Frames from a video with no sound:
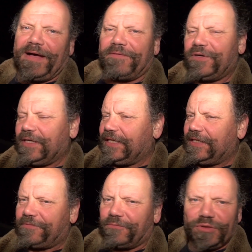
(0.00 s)
war
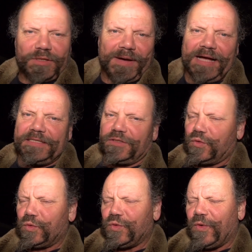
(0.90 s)
wirklich wunderbar, dir
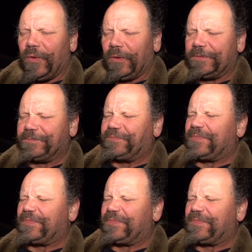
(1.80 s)
zuzuhören.